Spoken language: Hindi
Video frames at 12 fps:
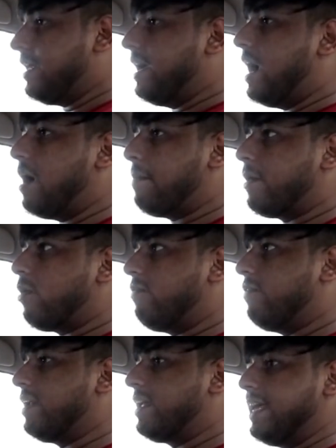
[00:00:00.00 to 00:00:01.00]
यहाँ पर
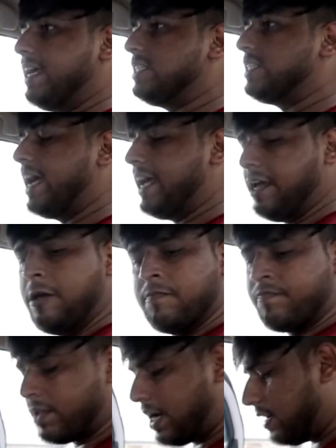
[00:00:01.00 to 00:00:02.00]
ऑफर की जाएगी
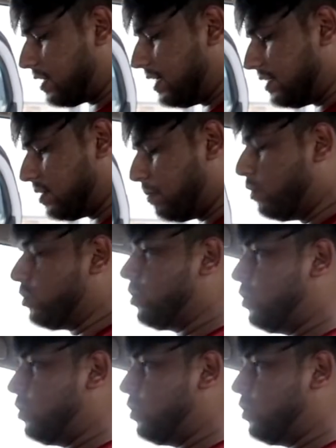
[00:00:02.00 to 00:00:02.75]
अंडर थाई सपोर्ट